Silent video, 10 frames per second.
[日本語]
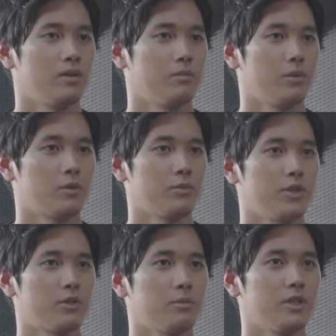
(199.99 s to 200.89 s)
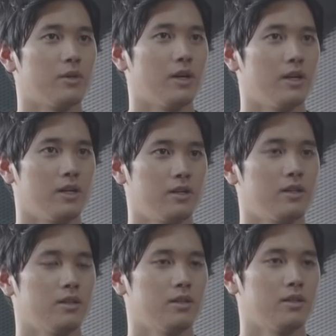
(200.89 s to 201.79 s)
まあ、僕も行くまでは
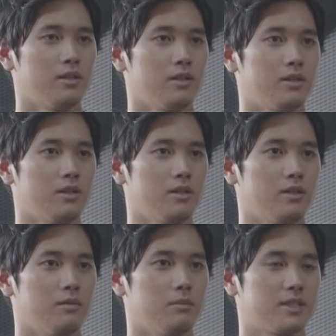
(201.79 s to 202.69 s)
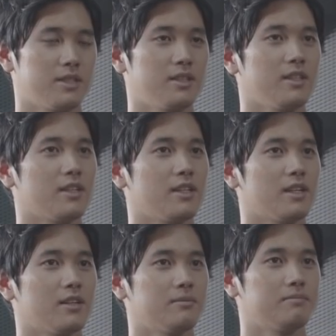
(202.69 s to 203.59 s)
あ、まあ、先定的
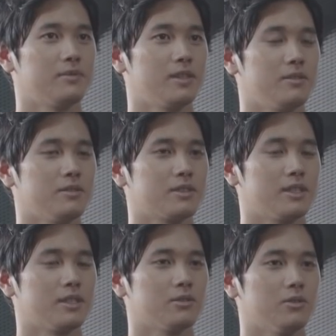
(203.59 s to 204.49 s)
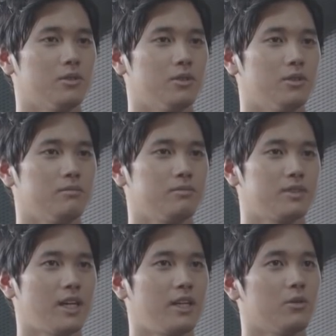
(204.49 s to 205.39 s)
ななんていうんですかねその
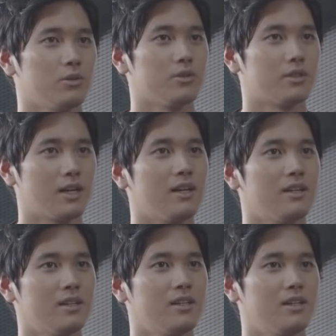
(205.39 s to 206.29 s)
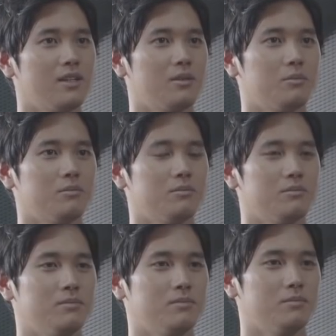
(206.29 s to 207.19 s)
才能というかう
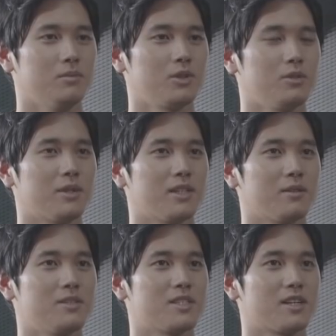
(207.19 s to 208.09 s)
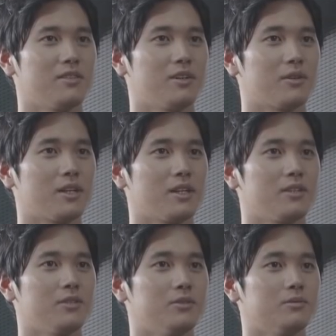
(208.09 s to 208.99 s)
ん持って生まれたフィジカルなのかなっ
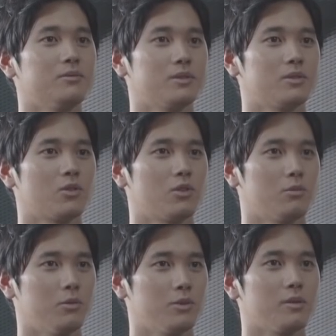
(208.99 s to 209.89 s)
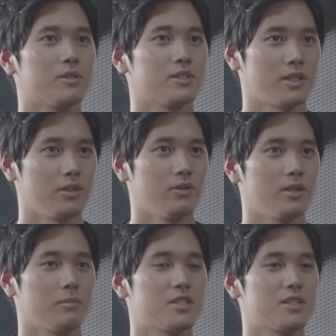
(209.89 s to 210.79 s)
ていうところも思ってましたけど
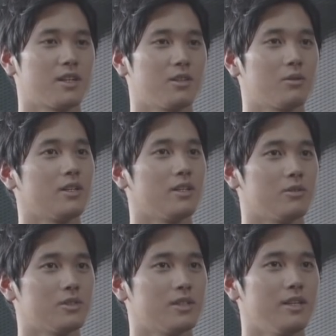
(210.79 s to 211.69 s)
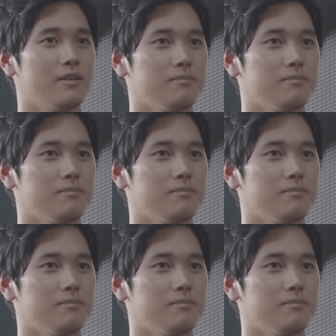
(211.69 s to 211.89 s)
やっぱりしっかりトレーニングして